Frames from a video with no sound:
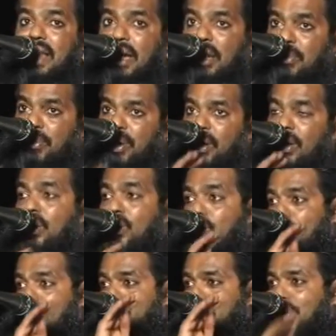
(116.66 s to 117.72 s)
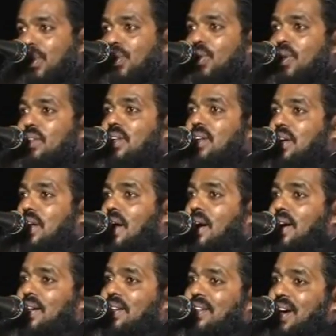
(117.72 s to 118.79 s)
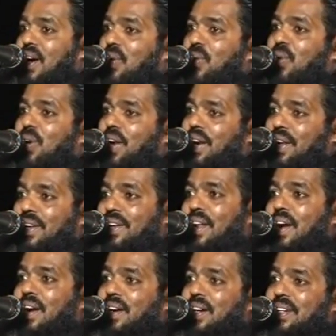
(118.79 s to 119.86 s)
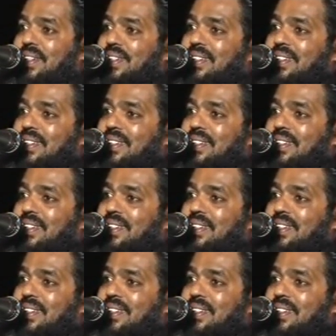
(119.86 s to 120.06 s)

தாய்மார்கள் கொஞ்சம் பேர் வந்திருக்கிறாங்க அவங்க நினைக்கிறாங்க